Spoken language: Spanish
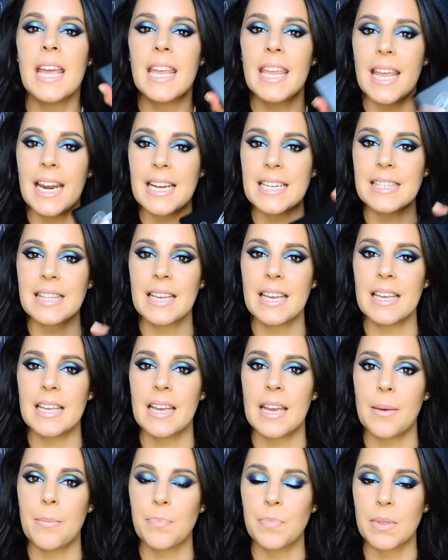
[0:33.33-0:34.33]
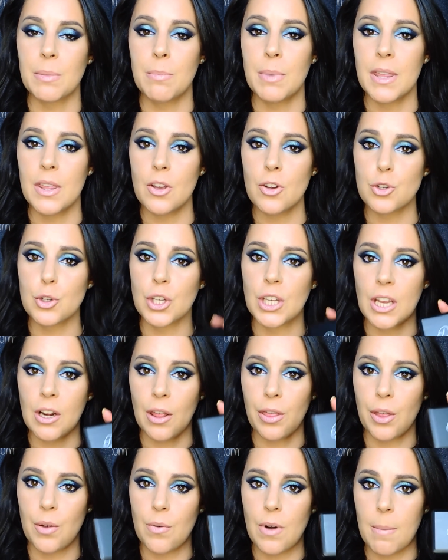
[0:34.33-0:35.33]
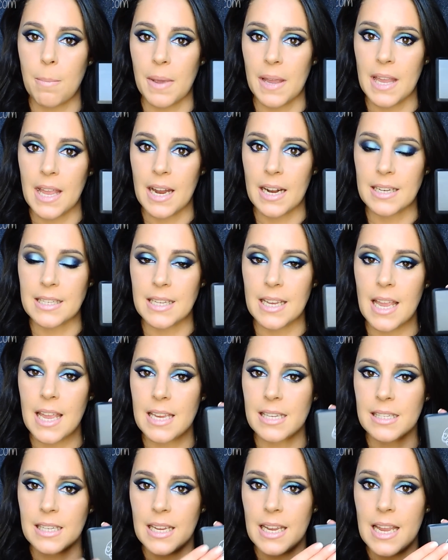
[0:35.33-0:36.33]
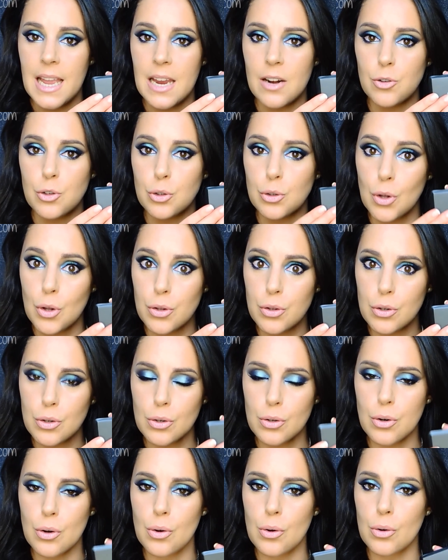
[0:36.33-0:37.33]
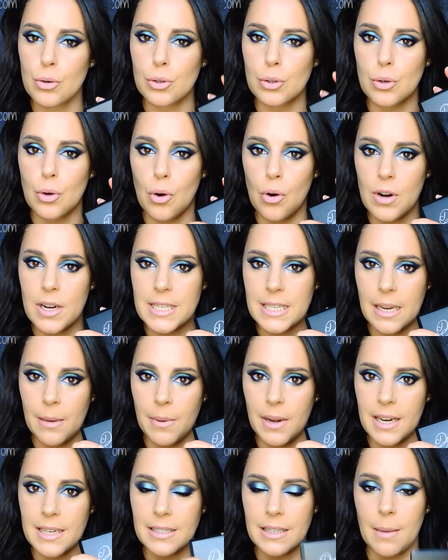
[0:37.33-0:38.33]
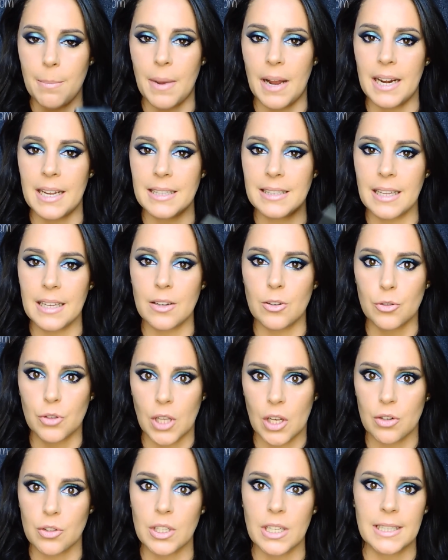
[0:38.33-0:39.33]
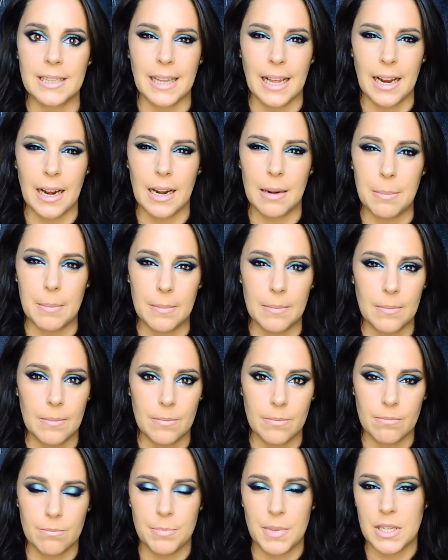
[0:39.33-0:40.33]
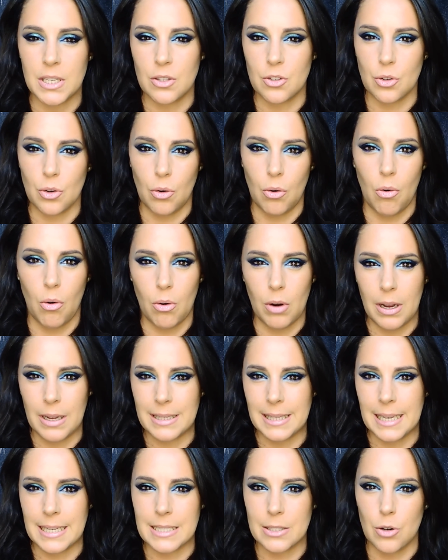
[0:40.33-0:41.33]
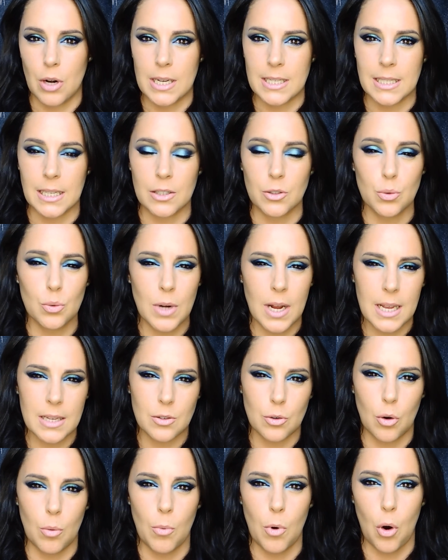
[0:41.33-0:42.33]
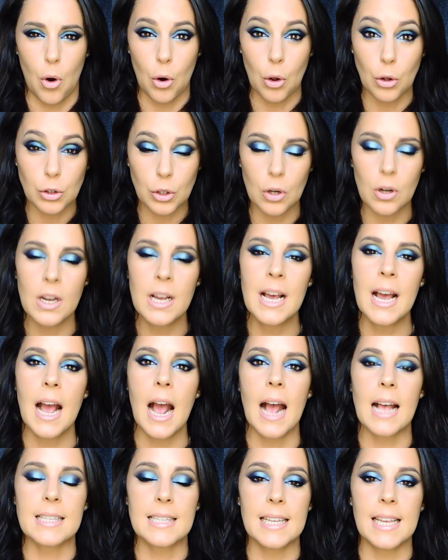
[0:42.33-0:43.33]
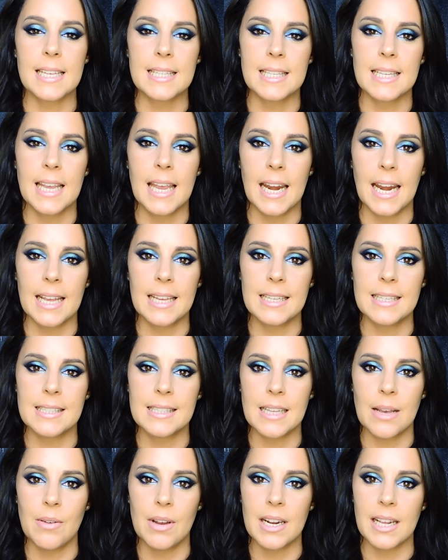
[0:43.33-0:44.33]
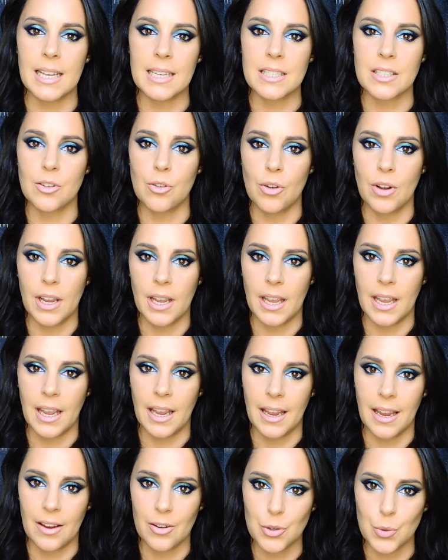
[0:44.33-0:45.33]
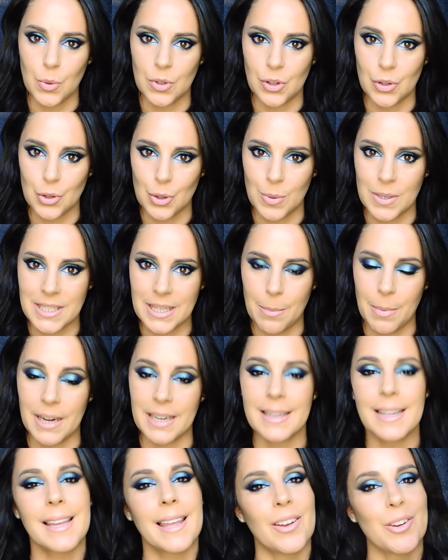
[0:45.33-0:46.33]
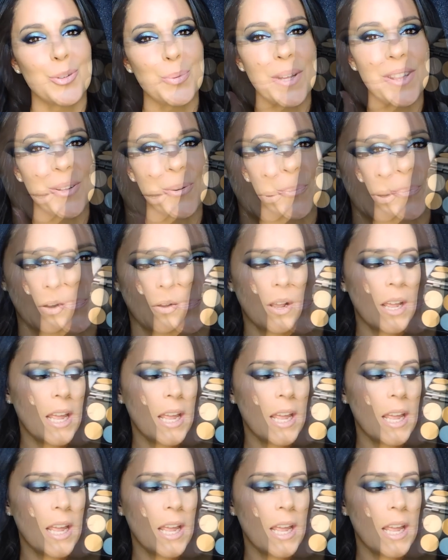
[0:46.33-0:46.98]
Y en este em, vídeo os quiero hacer una pequeña reseña y enseñaros todos los colores que viene esta paleta y contaros qué tal mm, pienso o qué tal son las texturas o cómo lo noto. Así que si queréis saber qué es lo que os cuento sobre esta paleta, quedaros viendo.